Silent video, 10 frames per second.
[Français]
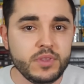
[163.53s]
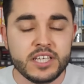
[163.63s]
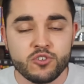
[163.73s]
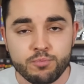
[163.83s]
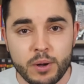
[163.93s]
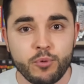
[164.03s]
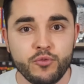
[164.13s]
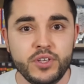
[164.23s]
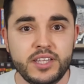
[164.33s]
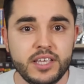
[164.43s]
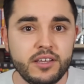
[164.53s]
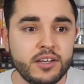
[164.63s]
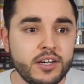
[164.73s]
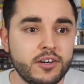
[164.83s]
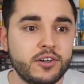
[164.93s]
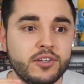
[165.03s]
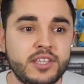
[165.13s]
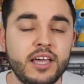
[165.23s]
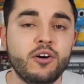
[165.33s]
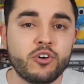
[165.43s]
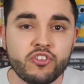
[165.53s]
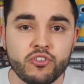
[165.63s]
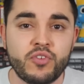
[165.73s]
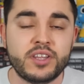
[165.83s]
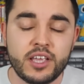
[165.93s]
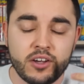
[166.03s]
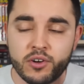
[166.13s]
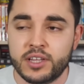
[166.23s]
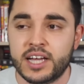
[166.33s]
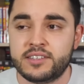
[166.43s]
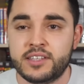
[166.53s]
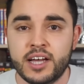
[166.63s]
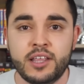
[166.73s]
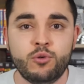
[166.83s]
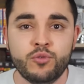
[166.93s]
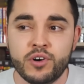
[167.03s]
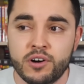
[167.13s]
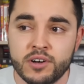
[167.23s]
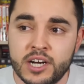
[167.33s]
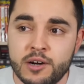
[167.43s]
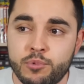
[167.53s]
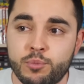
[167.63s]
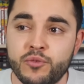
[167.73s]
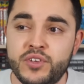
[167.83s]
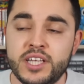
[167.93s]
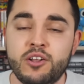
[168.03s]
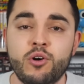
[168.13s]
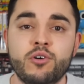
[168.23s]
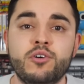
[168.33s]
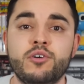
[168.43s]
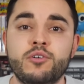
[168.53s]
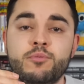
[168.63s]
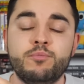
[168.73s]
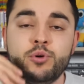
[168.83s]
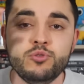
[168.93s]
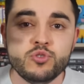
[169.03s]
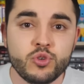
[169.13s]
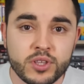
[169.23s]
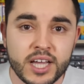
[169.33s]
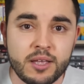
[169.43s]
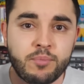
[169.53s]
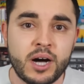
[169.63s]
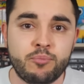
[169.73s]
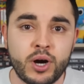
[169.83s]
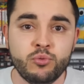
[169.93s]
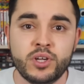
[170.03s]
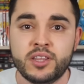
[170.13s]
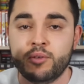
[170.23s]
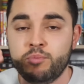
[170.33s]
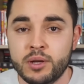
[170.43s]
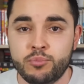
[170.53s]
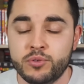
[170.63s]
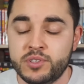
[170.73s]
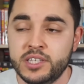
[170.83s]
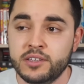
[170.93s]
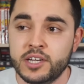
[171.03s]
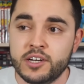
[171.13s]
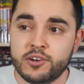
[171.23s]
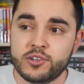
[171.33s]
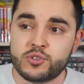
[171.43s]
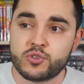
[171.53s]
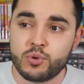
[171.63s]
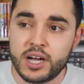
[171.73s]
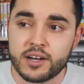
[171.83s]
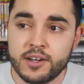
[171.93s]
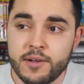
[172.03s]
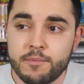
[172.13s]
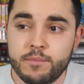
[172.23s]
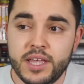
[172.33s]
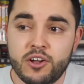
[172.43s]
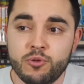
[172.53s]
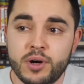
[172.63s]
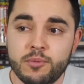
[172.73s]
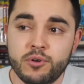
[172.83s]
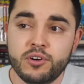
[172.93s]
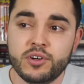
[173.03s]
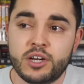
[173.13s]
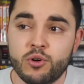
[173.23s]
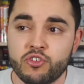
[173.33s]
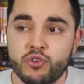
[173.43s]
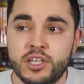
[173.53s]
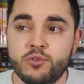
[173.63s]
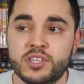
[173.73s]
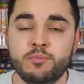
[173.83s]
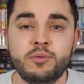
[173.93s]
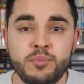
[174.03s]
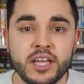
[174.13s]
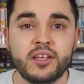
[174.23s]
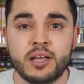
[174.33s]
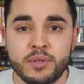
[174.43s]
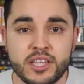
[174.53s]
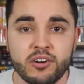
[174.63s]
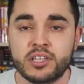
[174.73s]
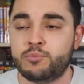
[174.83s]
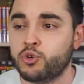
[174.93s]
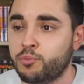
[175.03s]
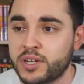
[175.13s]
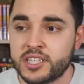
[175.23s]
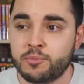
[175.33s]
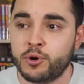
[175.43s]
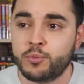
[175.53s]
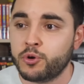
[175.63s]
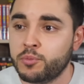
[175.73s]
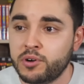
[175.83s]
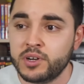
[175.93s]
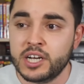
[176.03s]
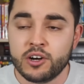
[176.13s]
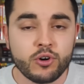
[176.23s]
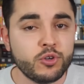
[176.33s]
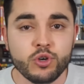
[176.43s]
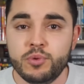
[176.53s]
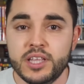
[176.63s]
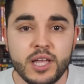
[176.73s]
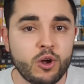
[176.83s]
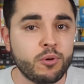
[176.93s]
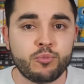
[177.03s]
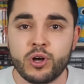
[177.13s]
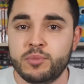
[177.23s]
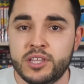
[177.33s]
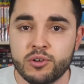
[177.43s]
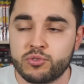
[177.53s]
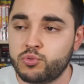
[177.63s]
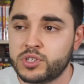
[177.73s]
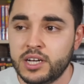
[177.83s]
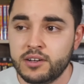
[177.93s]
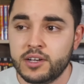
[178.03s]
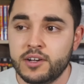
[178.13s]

ils n'ont pas profité euh, des hors enfin des corners, etc., des coups francs pour profiter de leur euh, bonus de taille par rapport à nous qui était bien petit euh, ce soir. Mais globalement, avec leur jeu qui nous a mis bien dans la mi-temps, on a pu repartir proprement, redominer comme en première mi-temps tout ça,